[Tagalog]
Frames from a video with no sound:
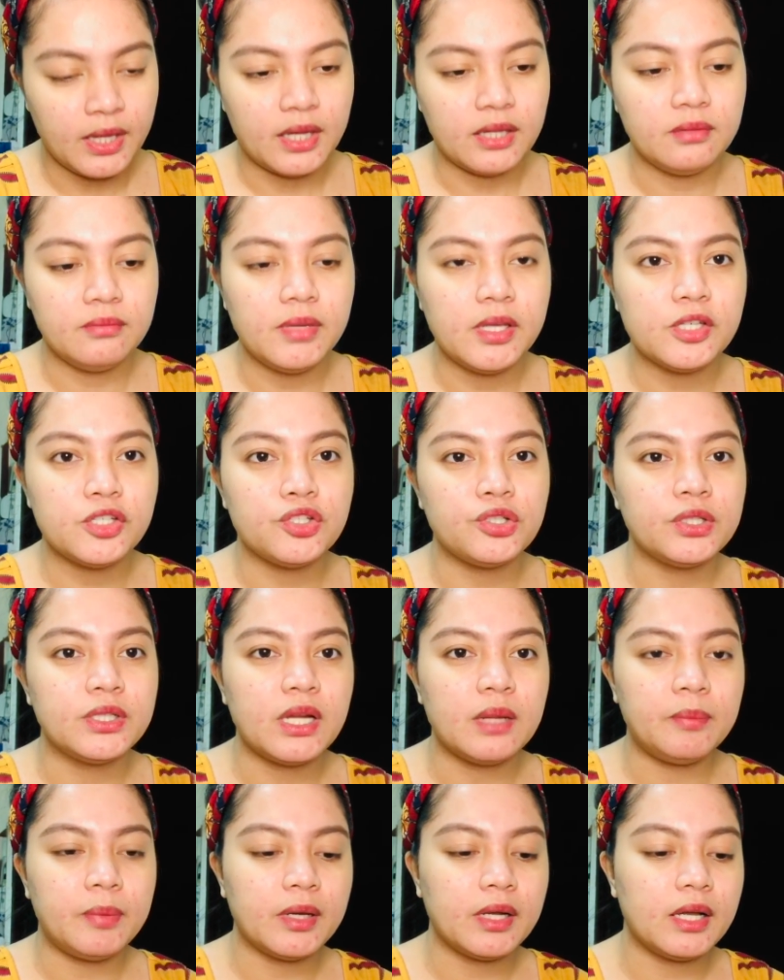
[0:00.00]
And make sure
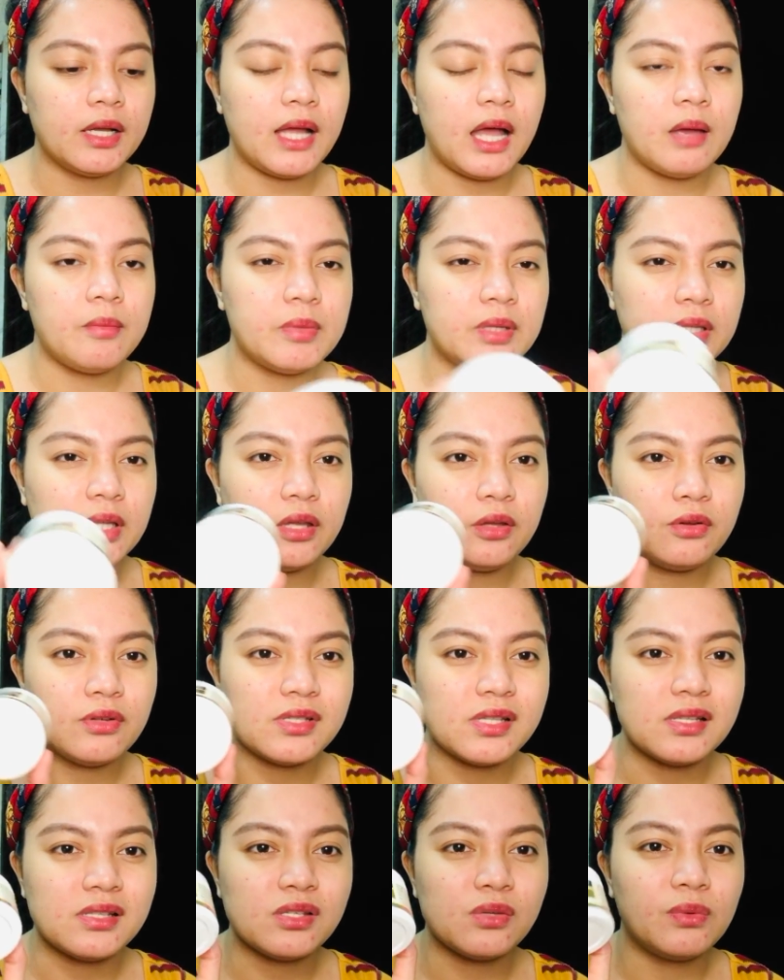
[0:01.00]
na pag gagamit kayo,
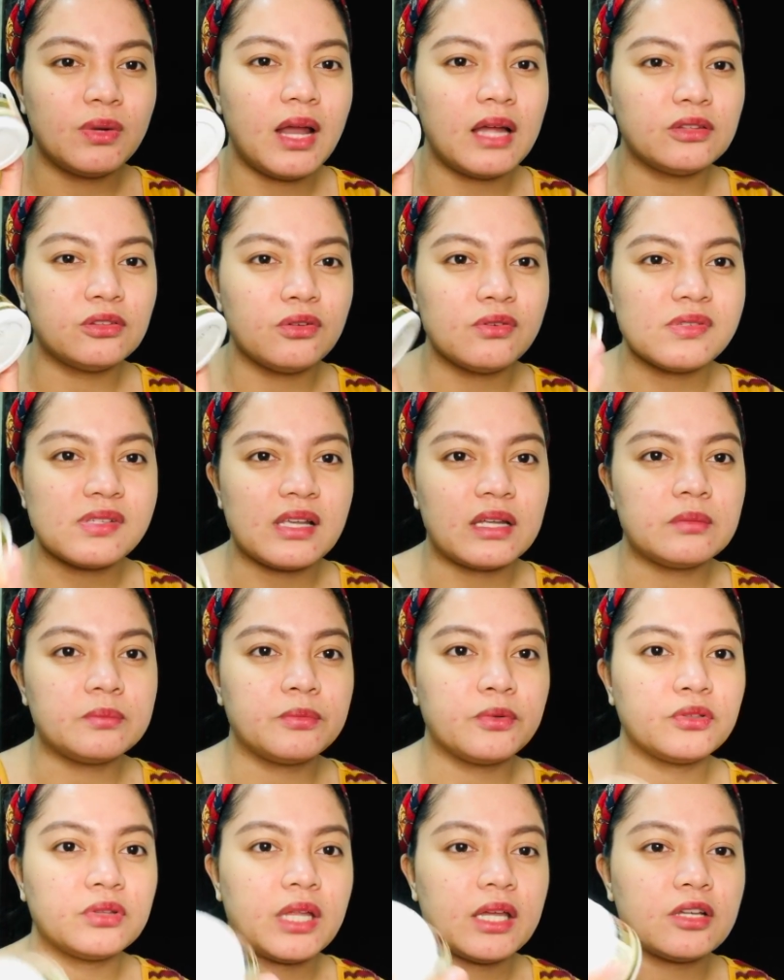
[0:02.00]
since wala tong sun
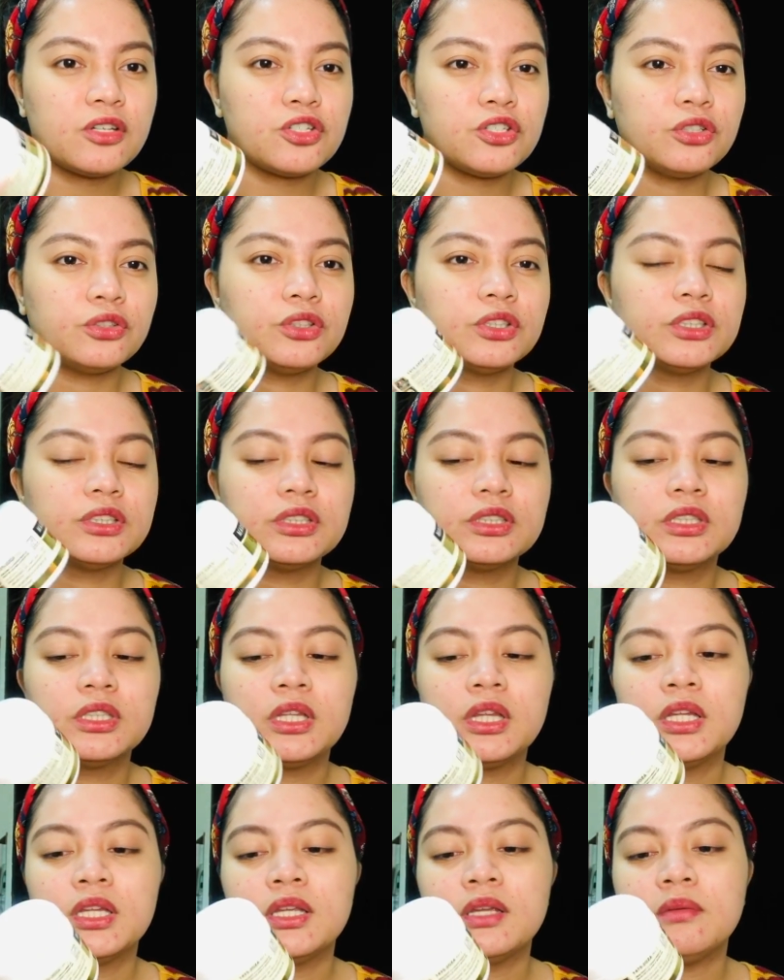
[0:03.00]
protection,
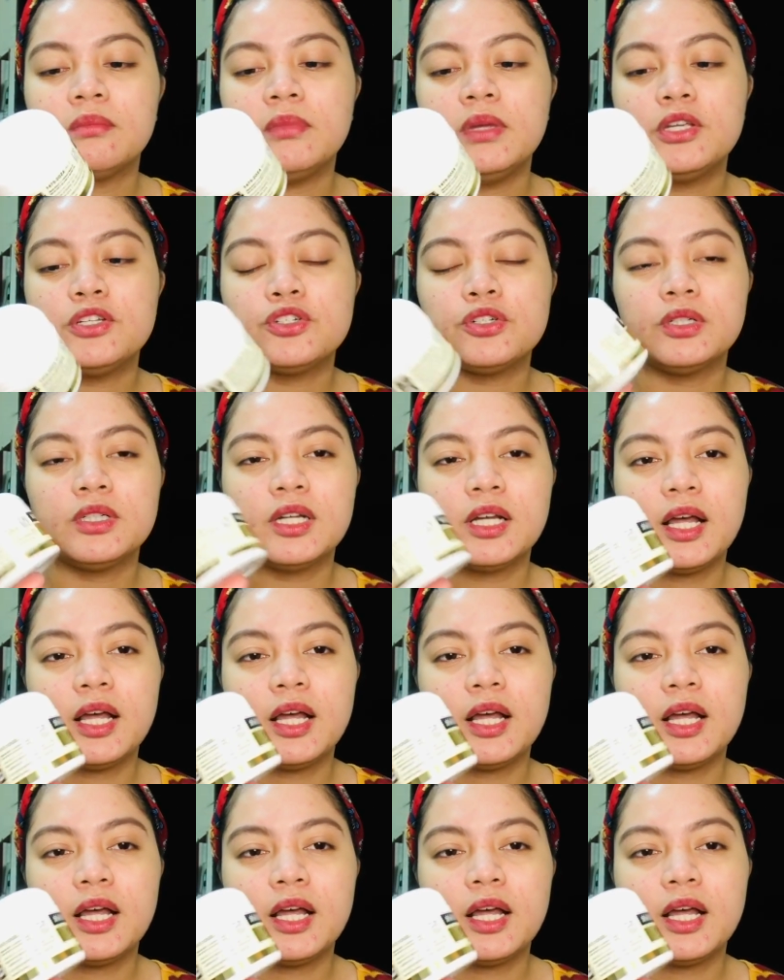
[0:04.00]
make sure na